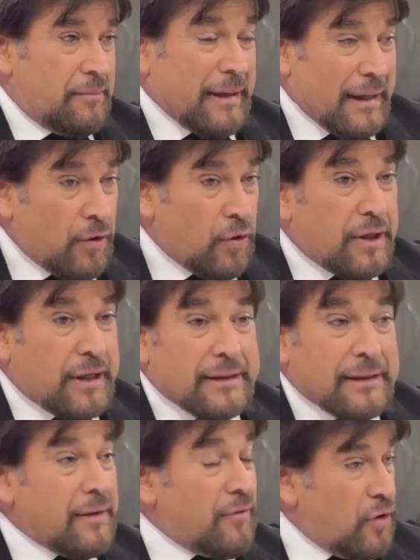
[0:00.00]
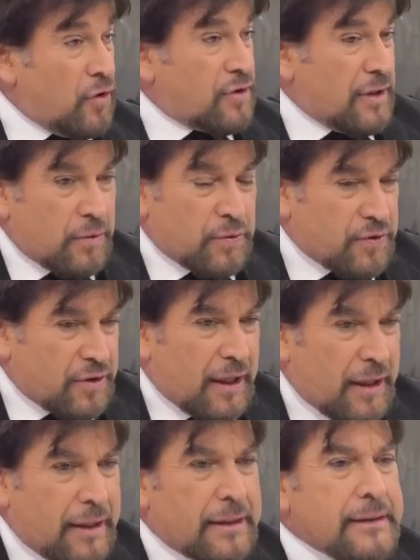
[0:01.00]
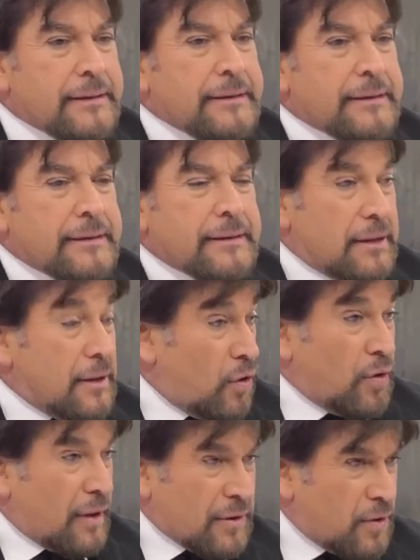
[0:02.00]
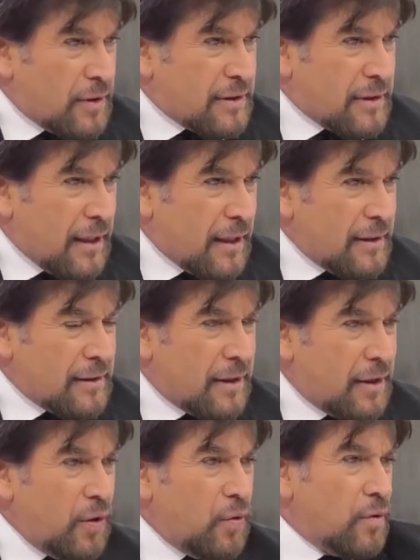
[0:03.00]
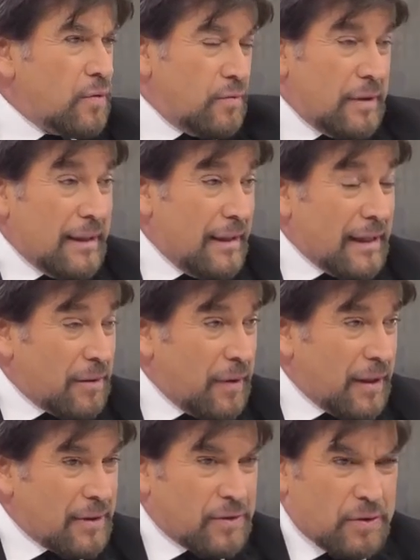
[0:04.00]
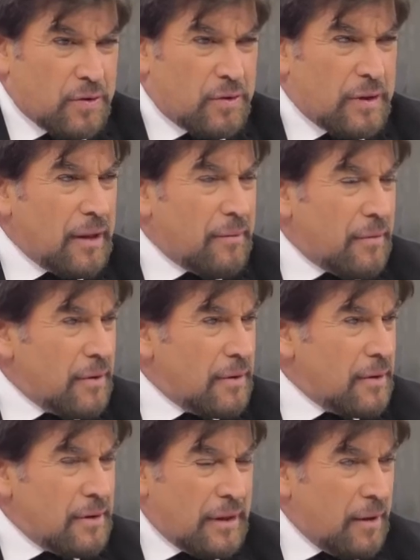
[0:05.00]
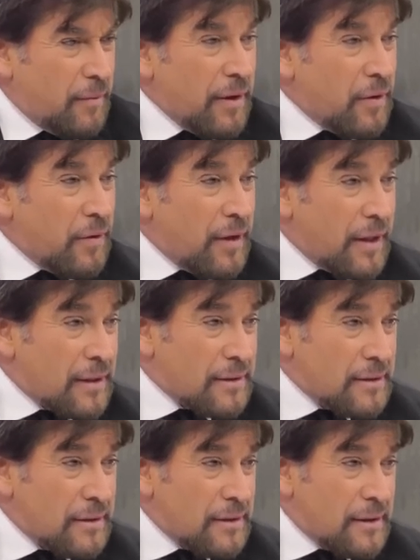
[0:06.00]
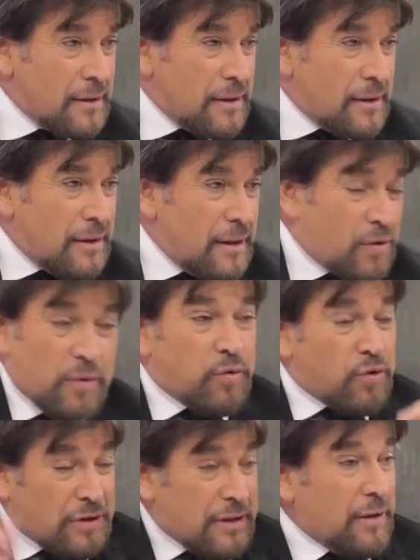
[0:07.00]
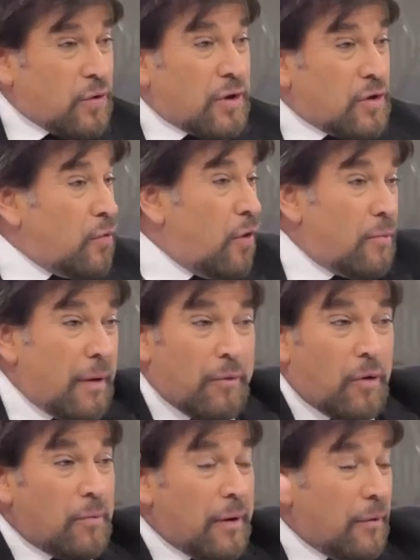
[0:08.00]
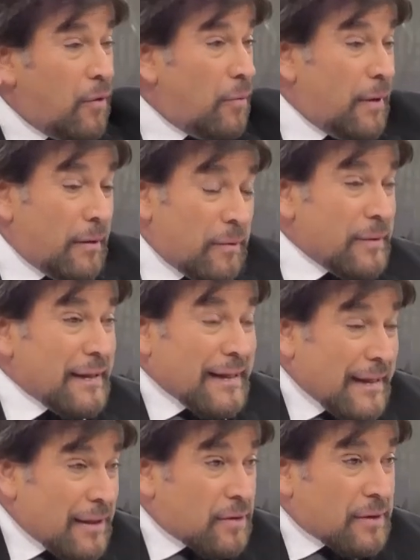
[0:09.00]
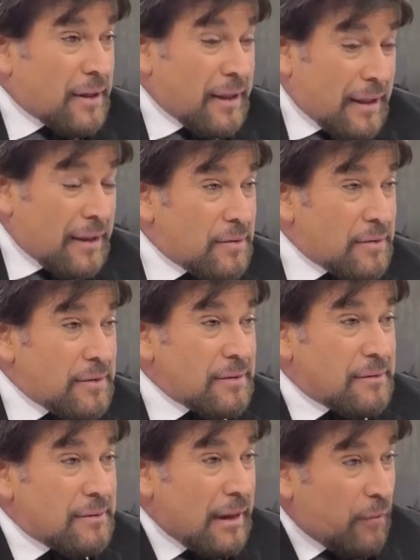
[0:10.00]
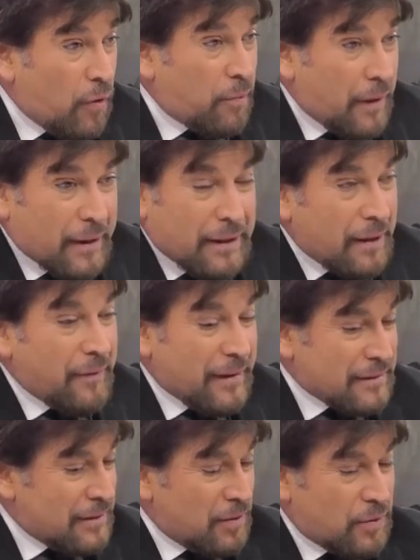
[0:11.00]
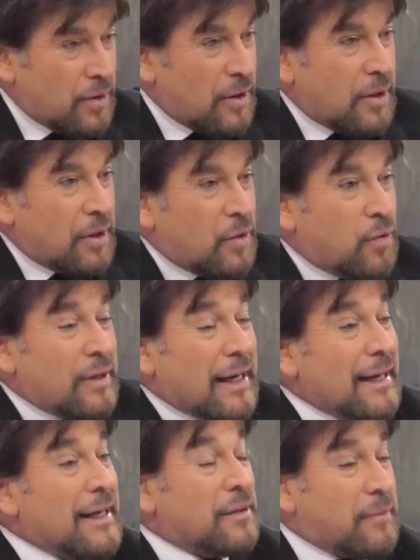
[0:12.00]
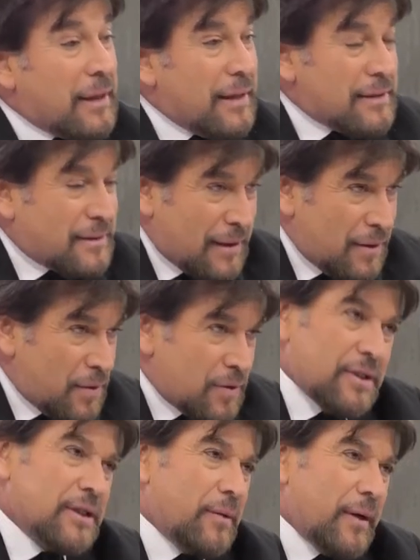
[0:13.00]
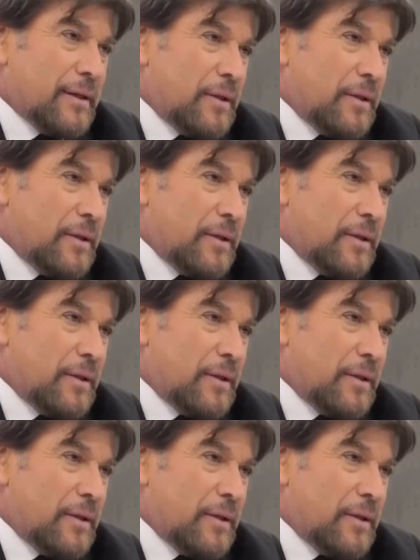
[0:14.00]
paranoica, nerviosa, angustiada con razón está la gente, que hubo una alarma que sonó al, al, mediodía y todo el mundo salió corriendo bomba, bomba, bomba, bomba y dijeron que una bomba y había sido una alarma de incendios que se había